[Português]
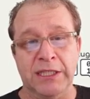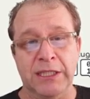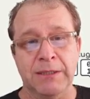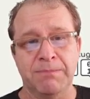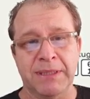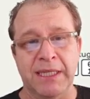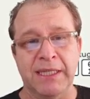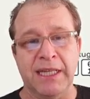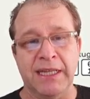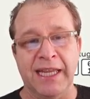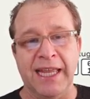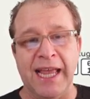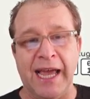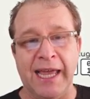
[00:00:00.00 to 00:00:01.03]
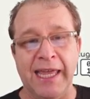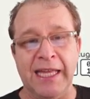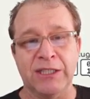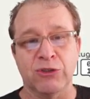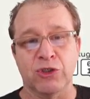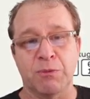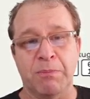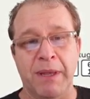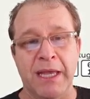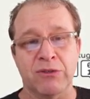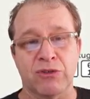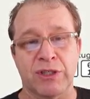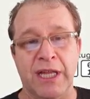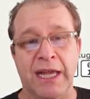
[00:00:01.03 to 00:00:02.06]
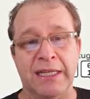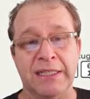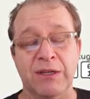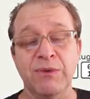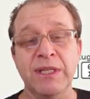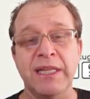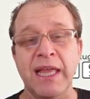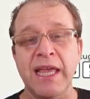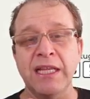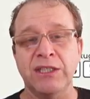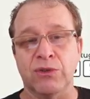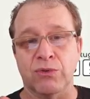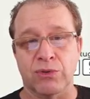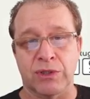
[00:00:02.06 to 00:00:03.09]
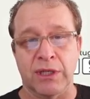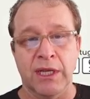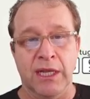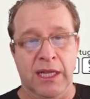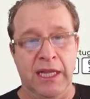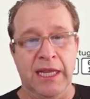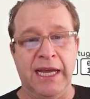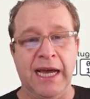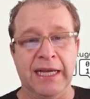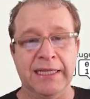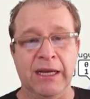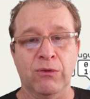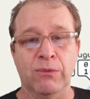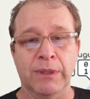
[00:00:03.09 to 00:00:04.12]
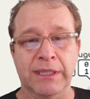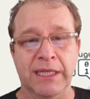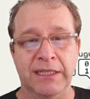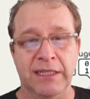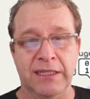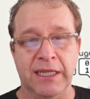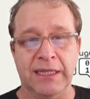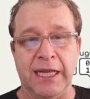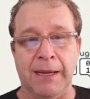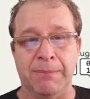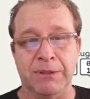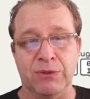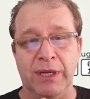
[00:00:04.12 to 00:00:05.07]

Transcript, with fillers: a gente precisa entender que a rede, os pesos dela são idênticos em cada uma dessas etapas.